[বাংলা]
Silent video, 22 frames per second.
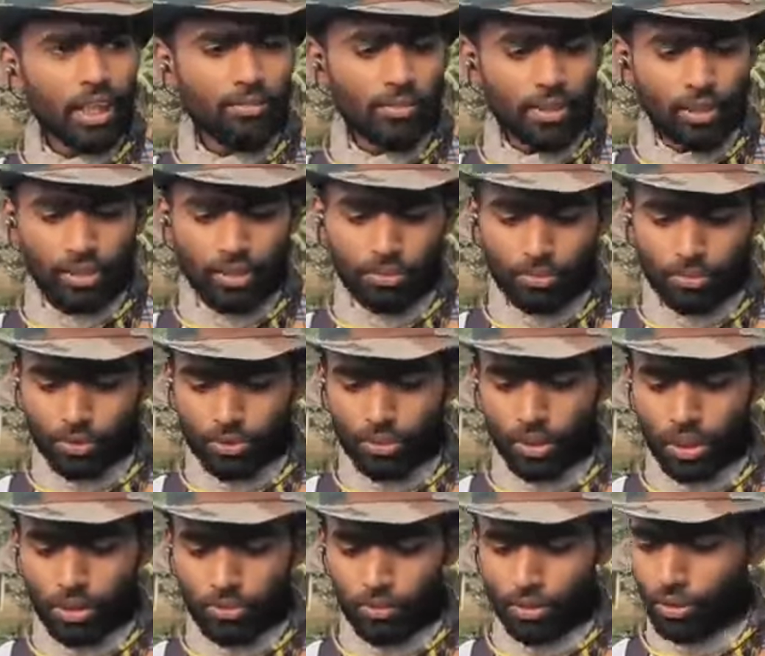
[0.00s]
আমরা ওই
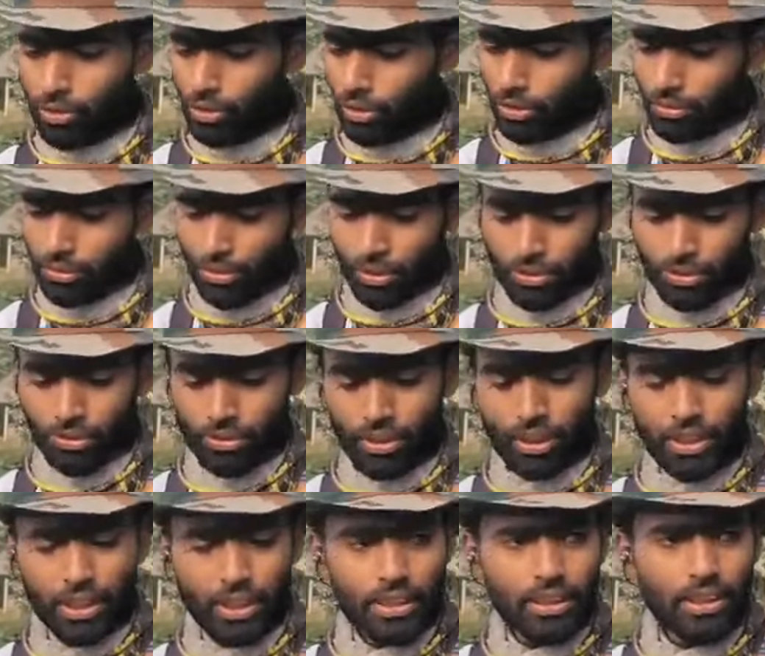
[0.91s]
জলের বোতল সংস্থার
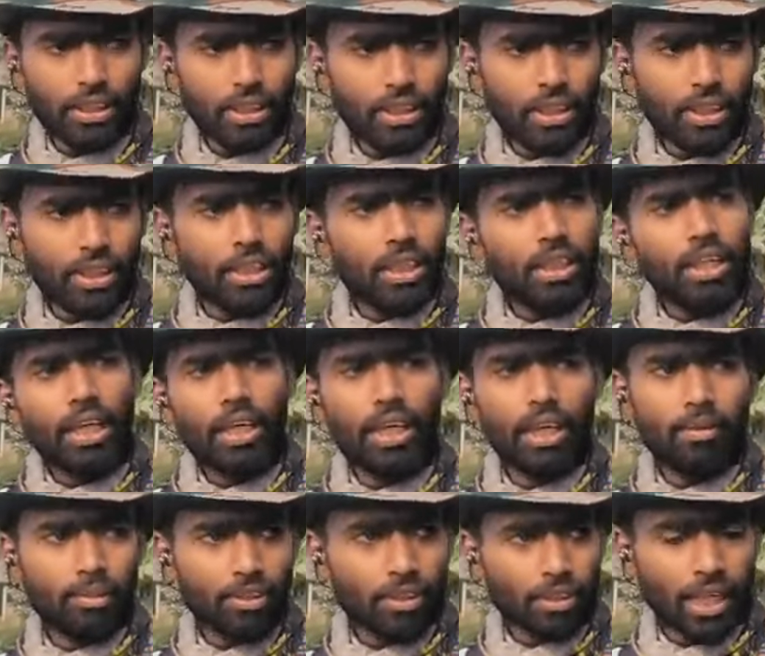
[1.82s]
সঙ্গে রেখেছি এই
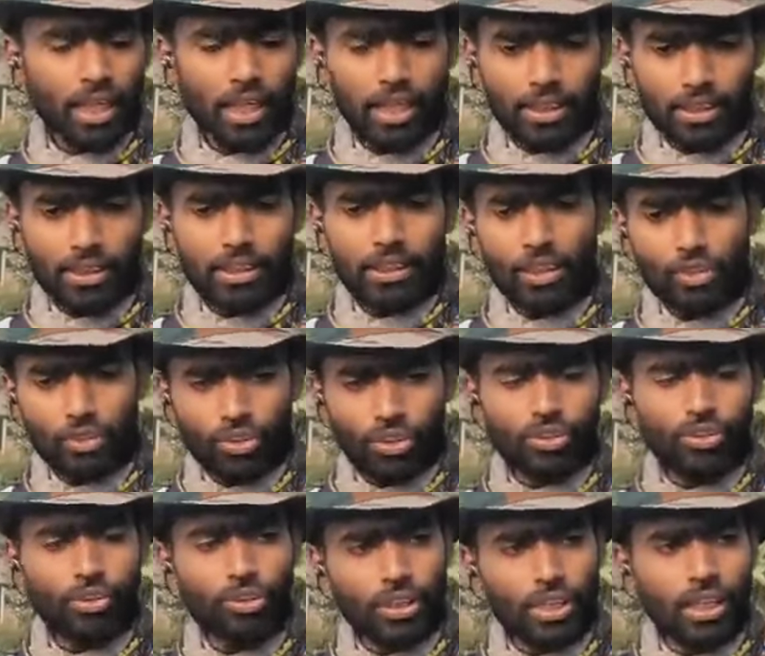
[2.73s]
আমরা চালাচ্ছি চলতে
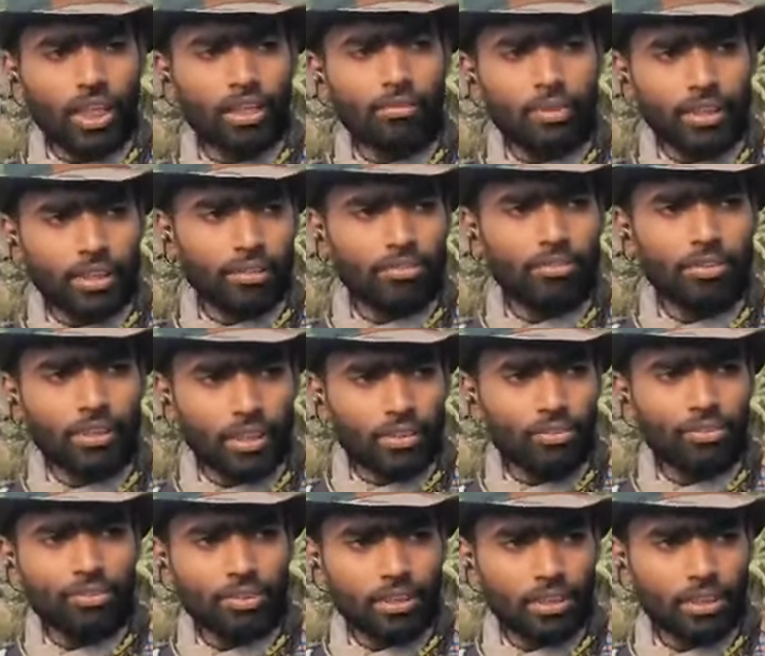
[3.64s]
চলতেই আমরা টিফিনটা করছি